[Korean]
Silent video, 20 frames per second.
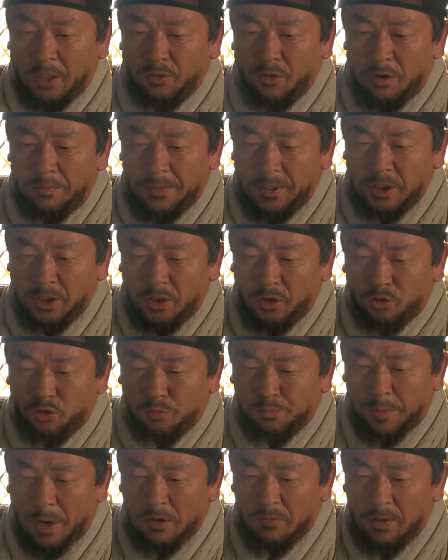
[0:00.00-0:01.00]
나도 얼마
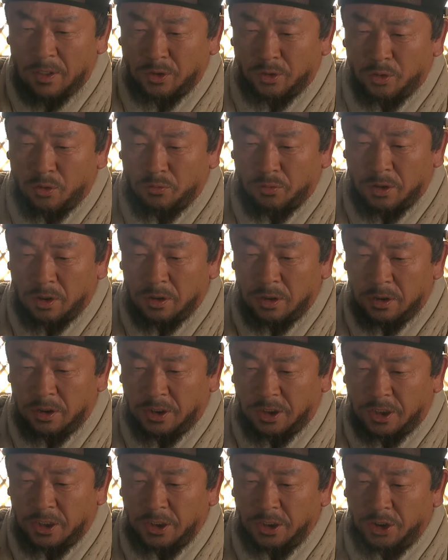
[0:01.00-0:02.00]
전에
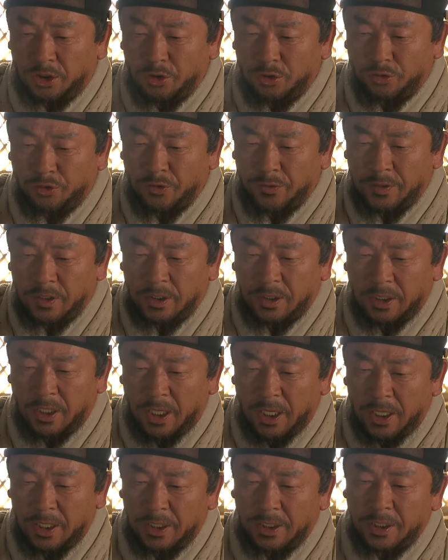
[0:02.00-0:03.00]
육방관속들
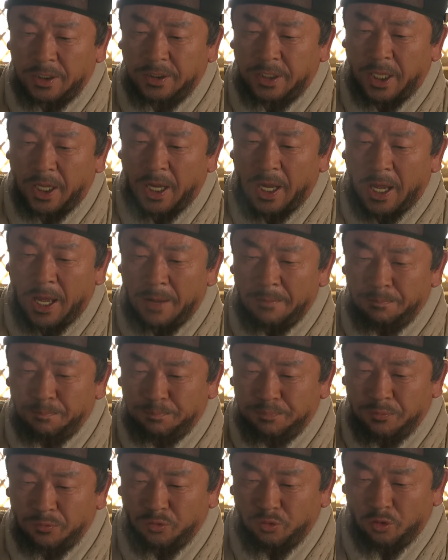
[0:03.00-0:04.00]
신지어줬는데 여태
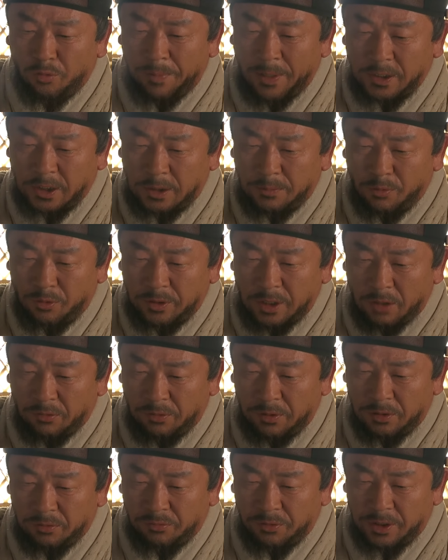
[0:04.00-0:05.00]
한 푼도 받지
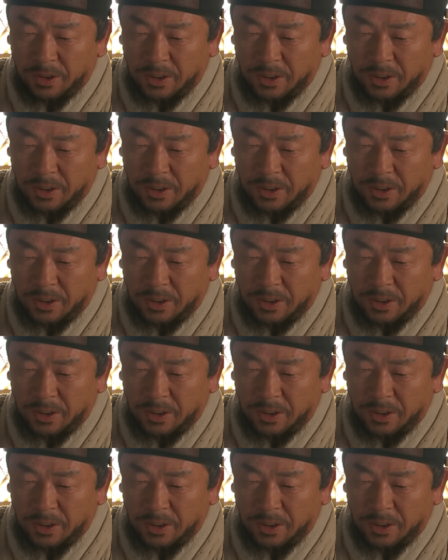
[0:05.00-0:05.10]
못하고